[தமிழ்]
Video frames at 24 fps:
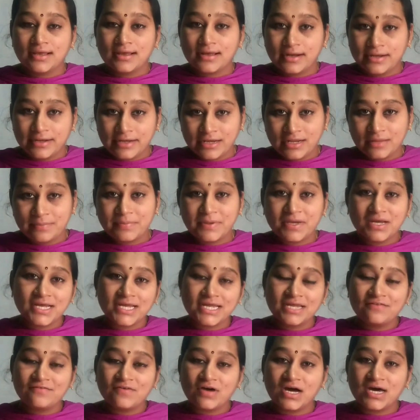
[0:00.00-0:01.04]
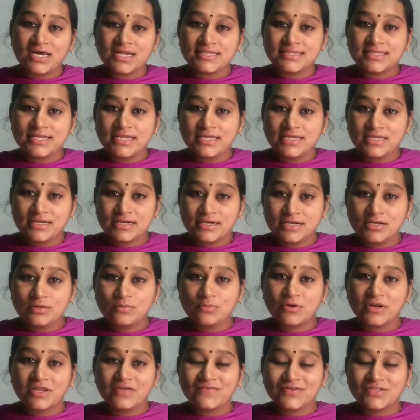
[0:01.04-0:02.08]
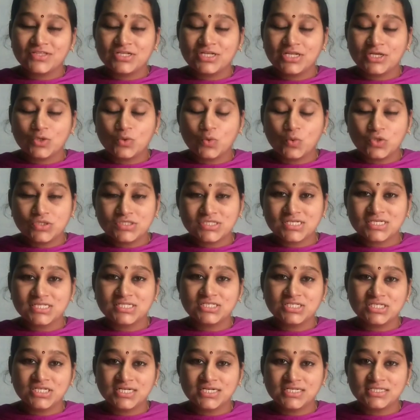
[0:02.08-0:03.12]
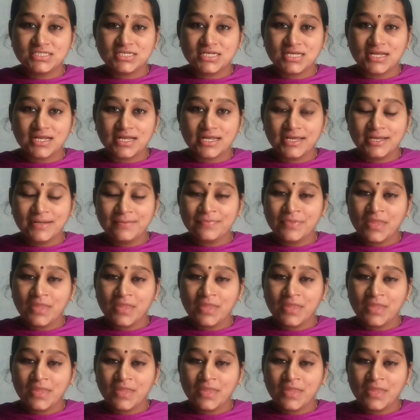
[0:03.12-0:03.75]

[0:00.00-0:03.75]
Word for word: கண்டிப்பாங்க வாரத்தில் இரண்டு முறை வந்து நீங்கள் ஓட்ஸ் கஞ்சி எடுத்துக்கோங்க